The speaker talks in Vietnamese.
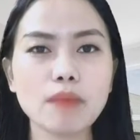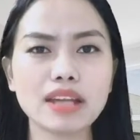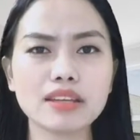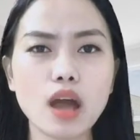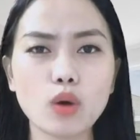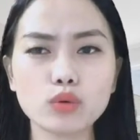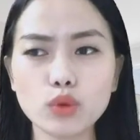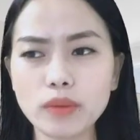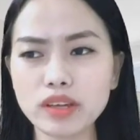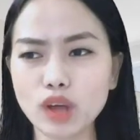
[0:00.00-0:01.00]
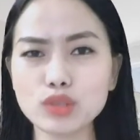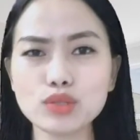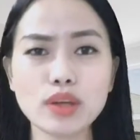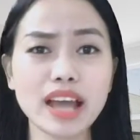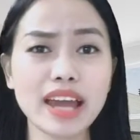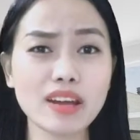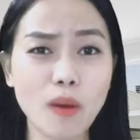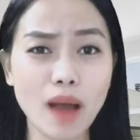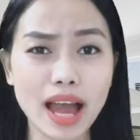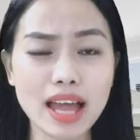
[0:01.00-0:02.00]
bàn nhậu tụi mình nói chuyện hay
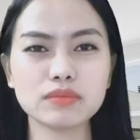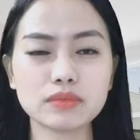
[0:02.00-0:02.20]
quá